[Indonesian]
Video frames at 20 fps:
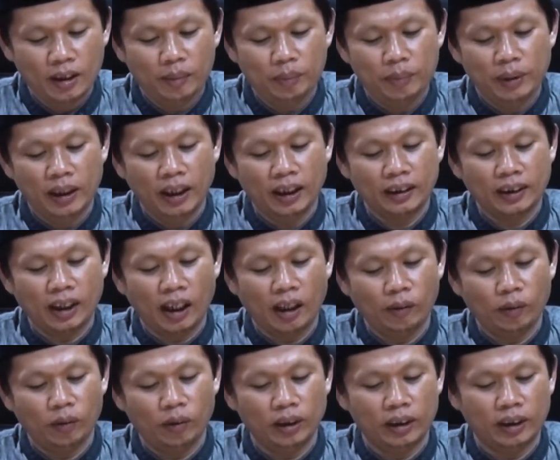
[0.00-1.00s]
bila
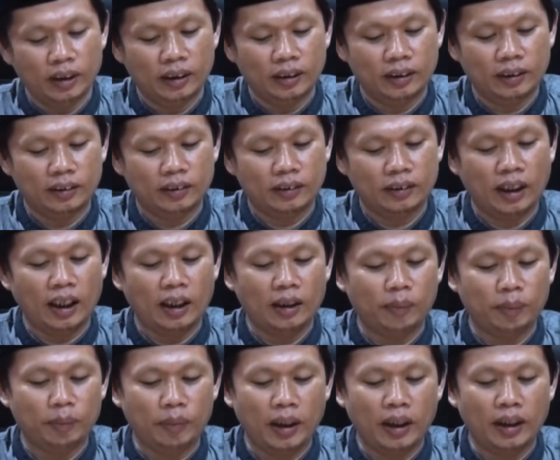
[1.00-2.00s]
nih
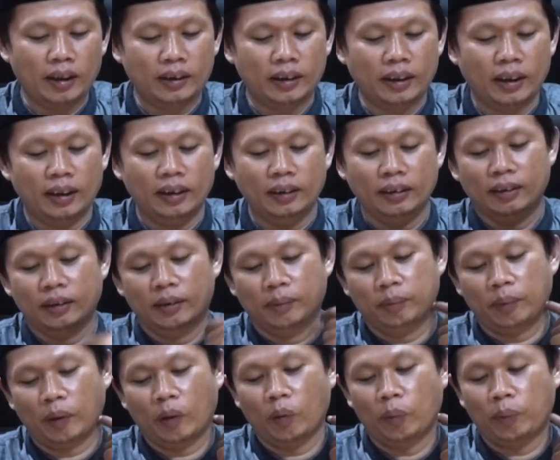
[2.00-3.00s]
tanpa ada
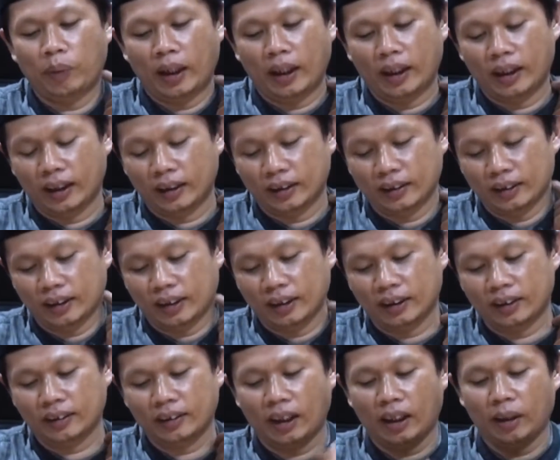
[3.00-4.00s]
perubahan
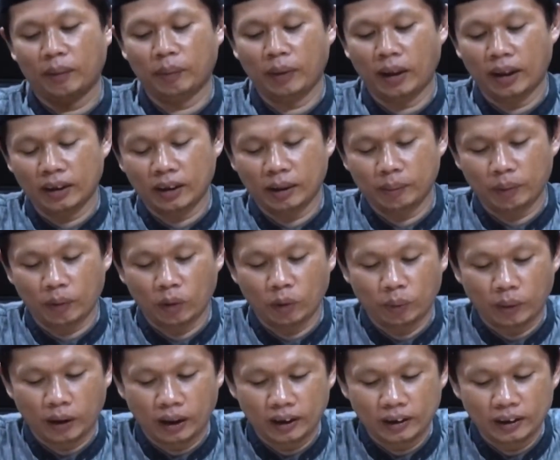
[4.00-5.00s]
nggih tanpa ada
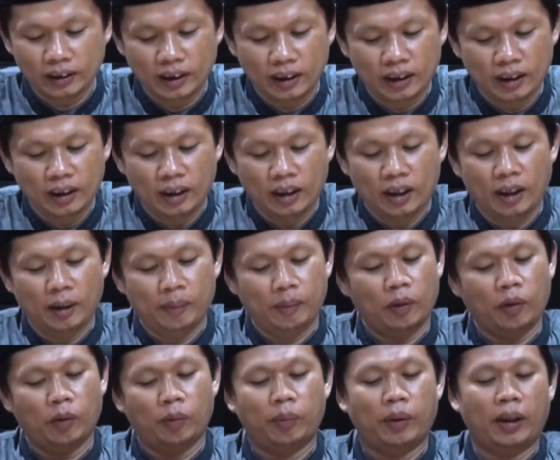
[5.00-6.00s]
perubah
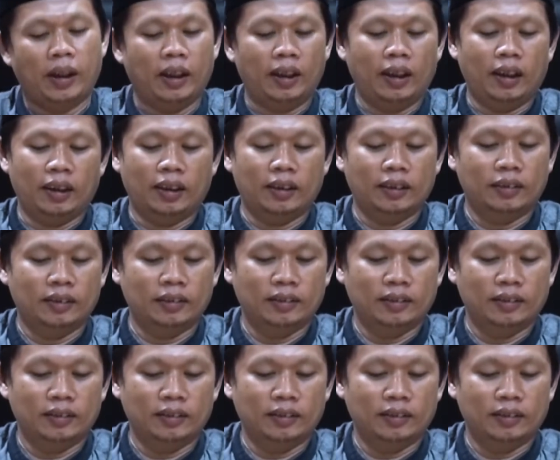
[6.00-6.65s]
perubahan